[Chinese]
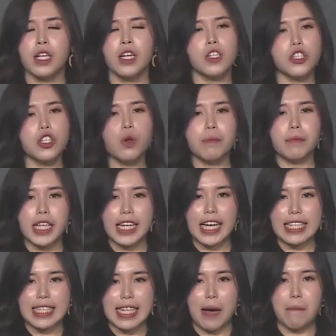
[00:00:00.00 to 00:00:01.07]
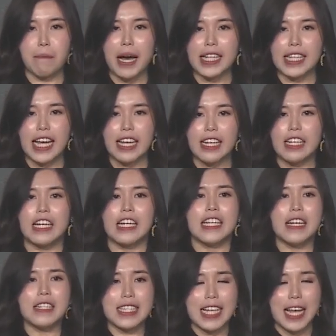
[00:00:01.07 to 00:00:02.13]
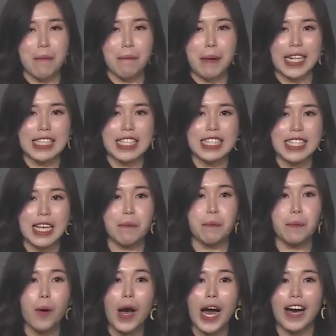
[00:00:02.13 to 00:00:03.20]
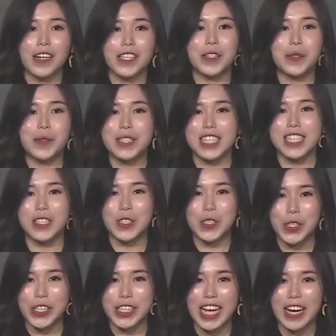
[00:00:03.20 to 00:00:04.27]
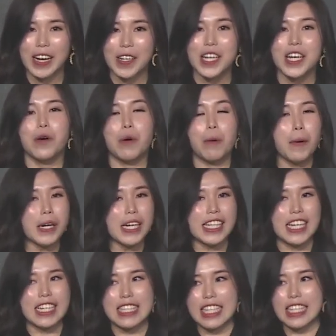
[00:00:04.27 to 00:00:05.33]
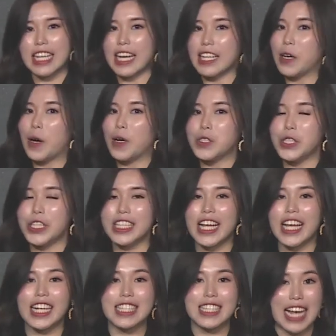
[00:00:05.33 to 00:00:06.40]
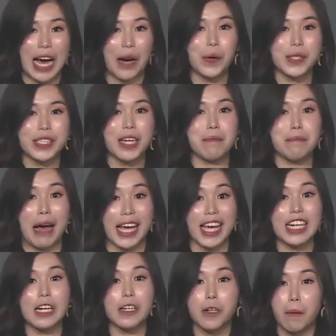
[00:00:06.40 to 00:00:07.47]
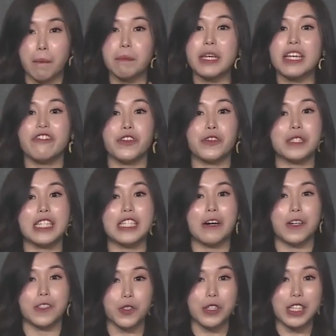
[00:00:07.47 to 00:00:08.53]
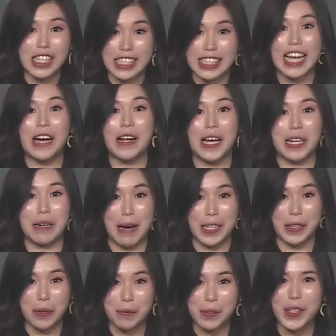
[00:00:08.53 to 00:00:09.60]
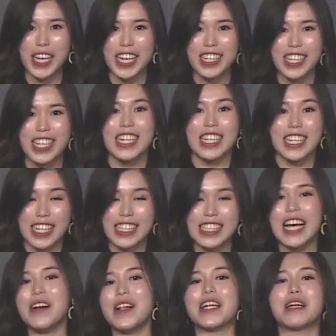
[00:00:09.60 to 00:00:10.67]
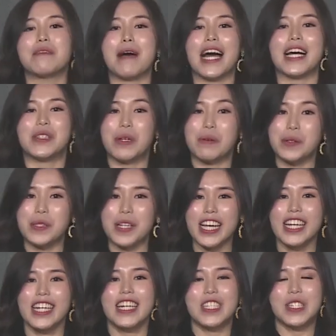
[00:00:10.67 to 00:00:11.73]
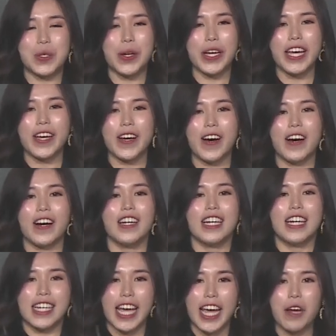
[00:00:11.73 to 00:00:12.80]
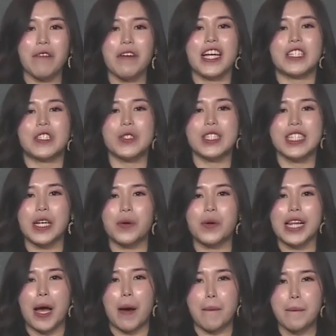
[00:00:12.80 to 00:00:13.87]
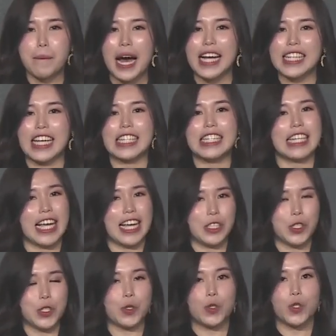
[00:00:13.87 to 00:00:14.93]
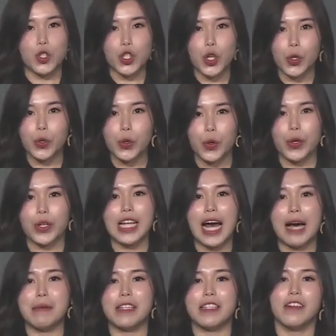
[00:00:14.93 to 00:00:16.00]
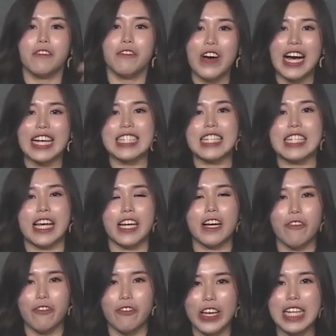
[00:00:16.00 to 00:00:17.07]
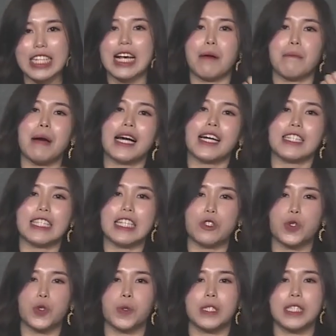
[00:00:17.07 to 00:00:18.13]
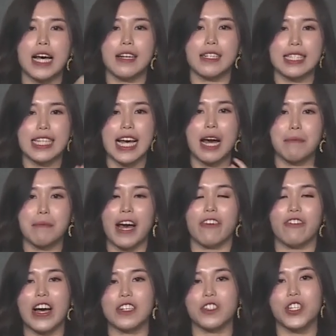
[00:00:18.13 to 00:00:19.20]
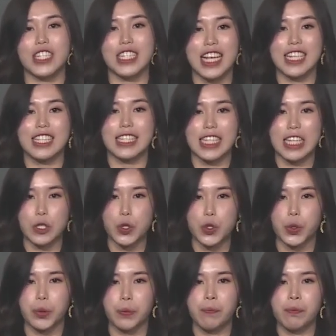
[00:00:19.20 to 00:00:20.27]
所以我们应该怎样办呢？要怎样把这些不好的物质去掉？我不可能今天哦去那个杂货店买一个 filter 哦就割掉了的嘛，对不对？割掉了的嘛，对不对？所以哦，Kerry 就经过了八年的研究，终于他们发现了一个非常棒的技术，叫伽马放射线技术。